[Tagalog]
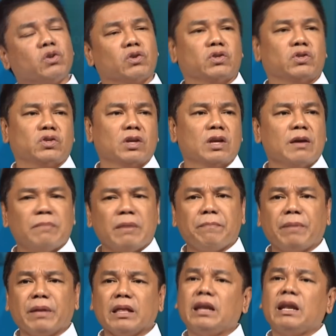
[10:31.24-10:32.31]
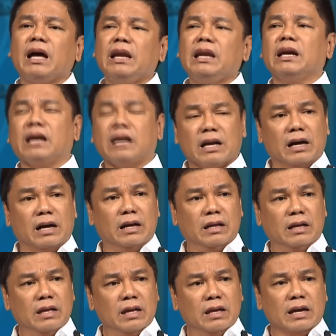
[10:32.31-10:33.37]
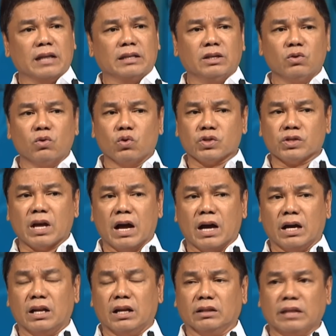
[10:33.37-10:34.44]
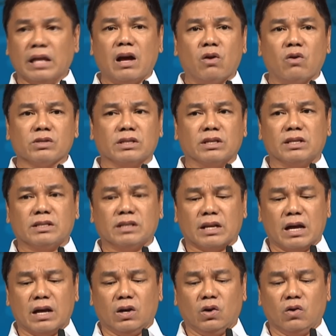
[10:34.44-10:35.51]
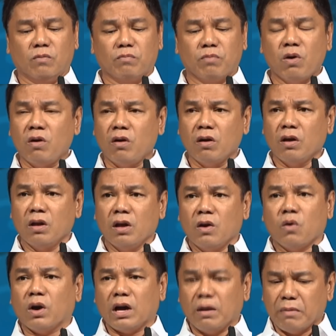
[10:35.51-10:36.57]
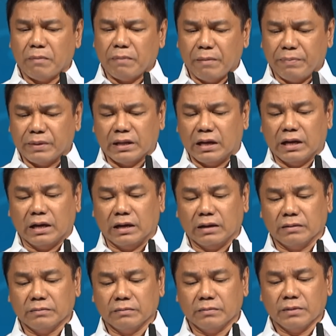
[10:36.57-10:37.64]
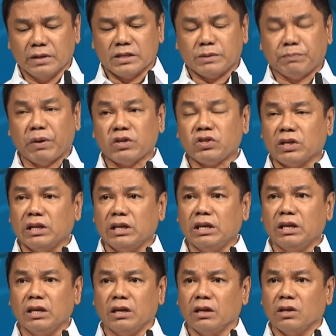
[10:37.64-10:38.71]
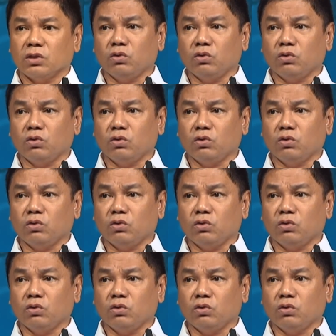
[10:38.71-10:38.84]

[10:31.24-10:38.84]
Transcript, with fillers: Diyos, may pananalig ka, kahit inuhusgahan ka ng tao, sinisira ang loob mo, huwag kang magpapadala. Especially,